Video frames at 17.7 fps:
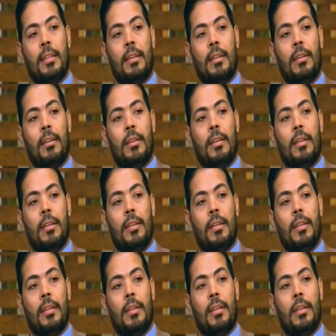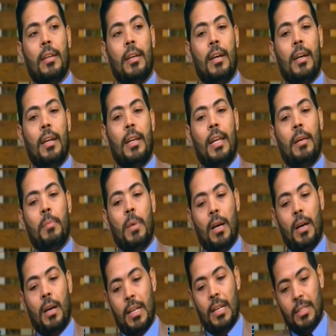ليه ما هي حامل لا
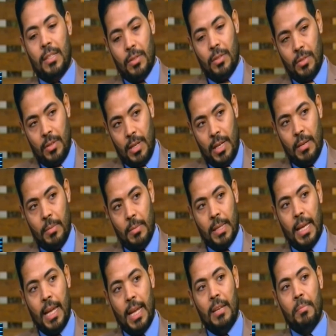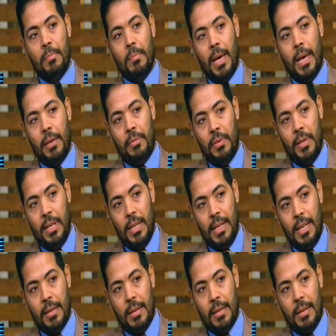ما خلاص انا بتكلم بعد بقى في